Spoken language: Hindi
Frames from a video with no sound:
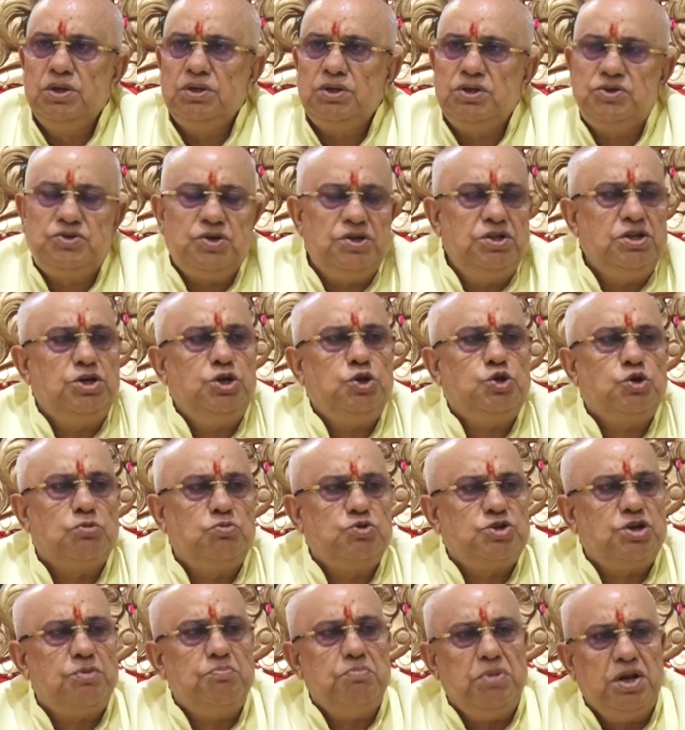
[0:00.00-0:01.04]
कि ज़िंदगी जो
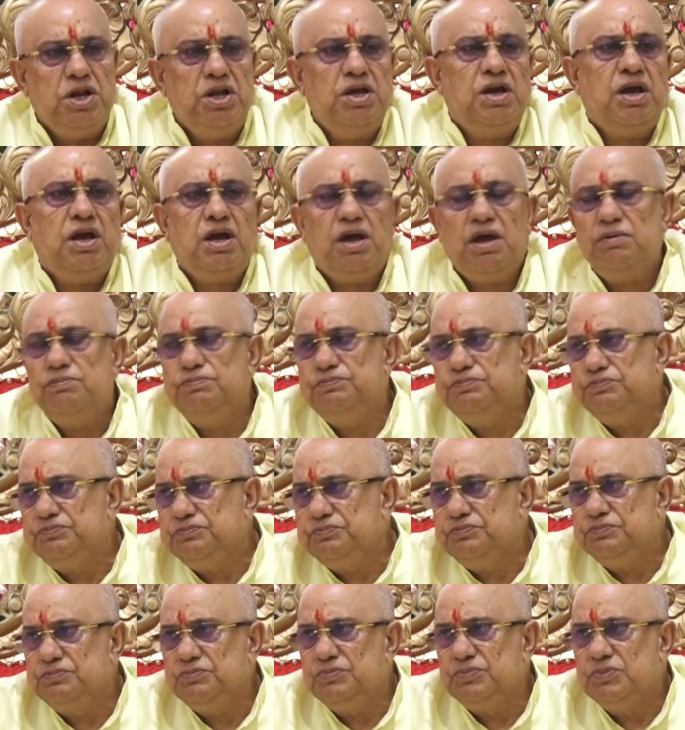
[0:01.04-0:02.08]
मुझे मिली है
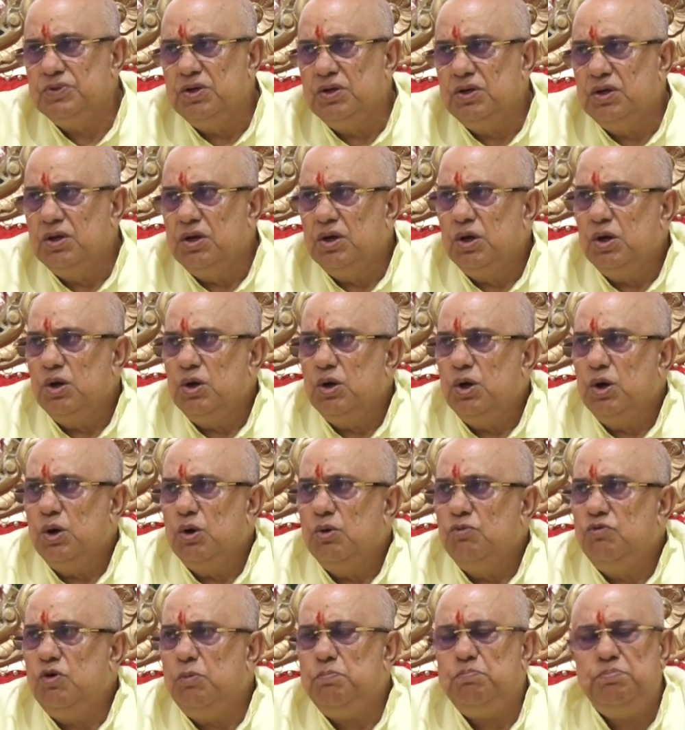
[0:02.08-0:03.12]

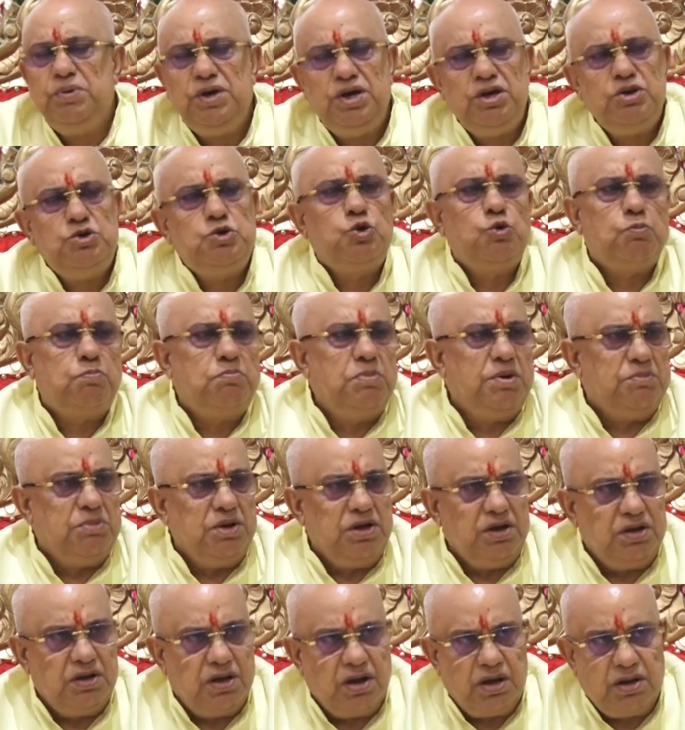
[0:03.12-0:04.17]
वो बीज रूप में
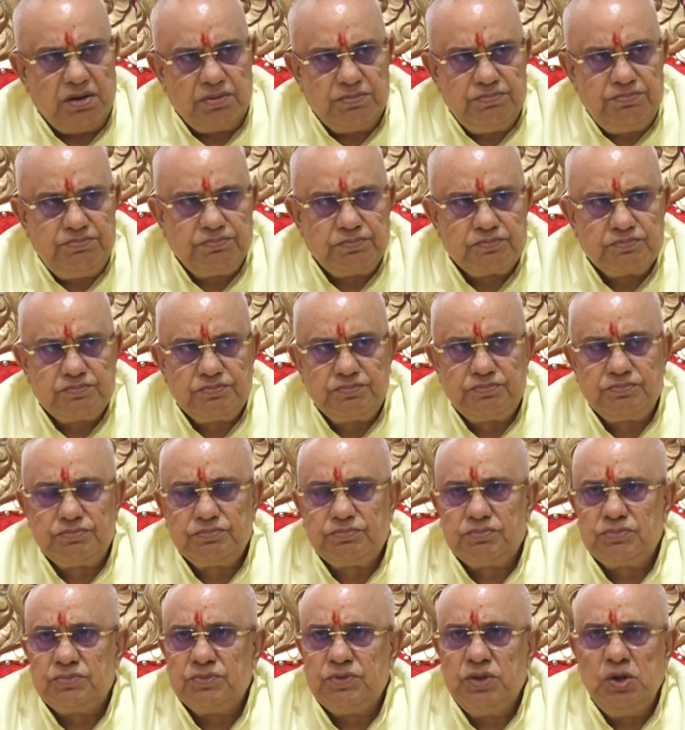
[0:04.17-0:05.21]
मिली है
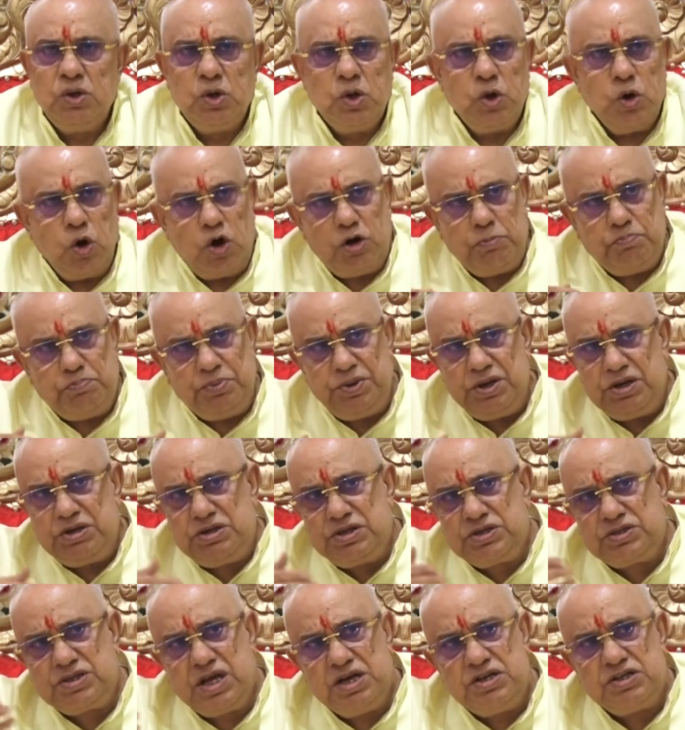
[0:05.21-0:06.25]
और
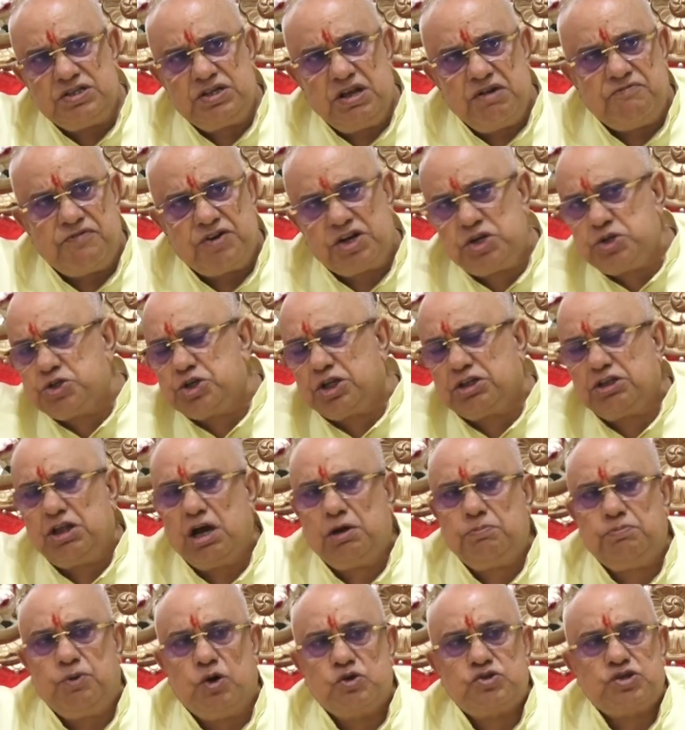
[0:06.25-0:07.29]
बीज से इसे वृक्ष
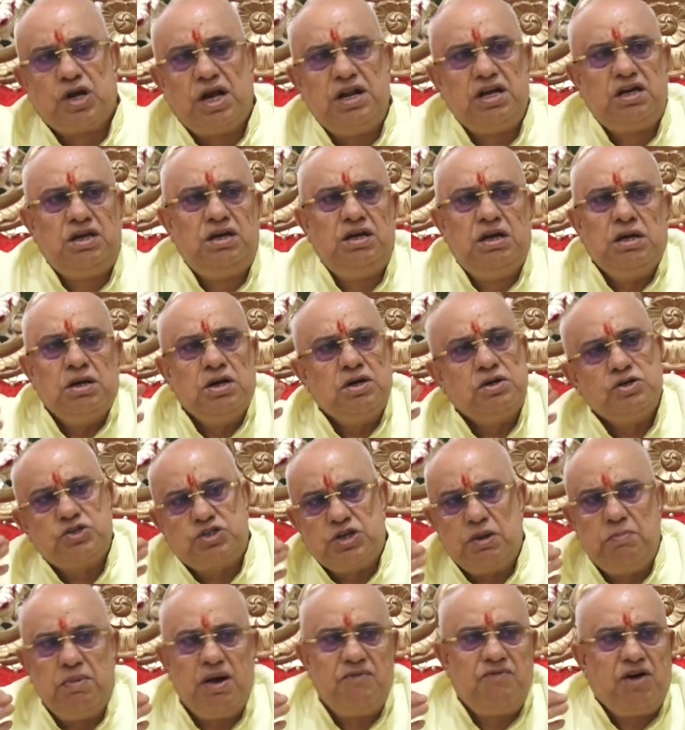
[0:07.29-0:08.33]
तक पहुंचाने की
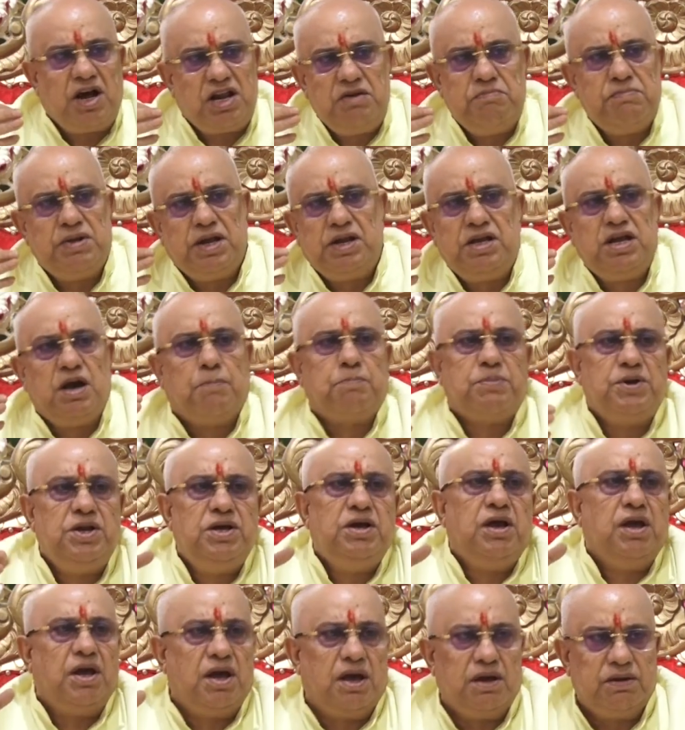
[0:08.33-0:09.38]
जिम्मेवारी मेरी
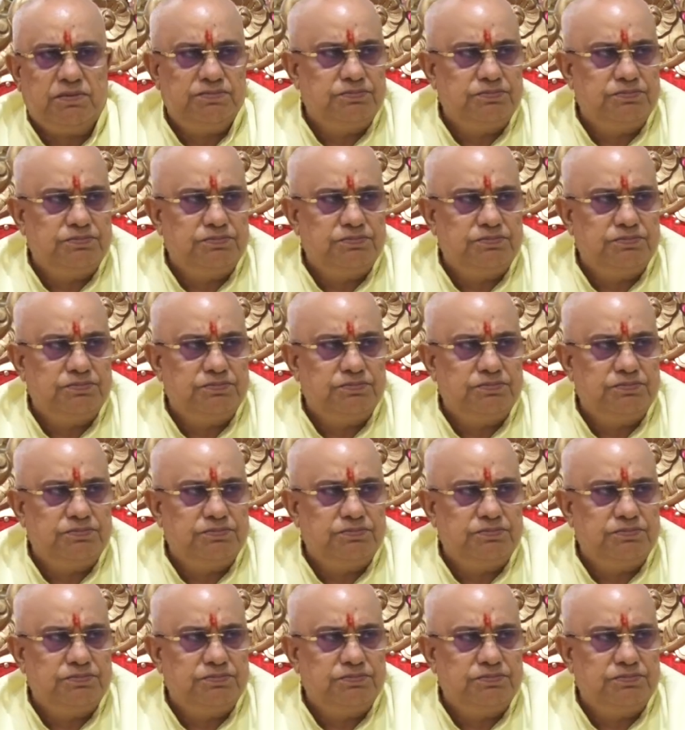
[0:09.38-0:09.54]
अपनी है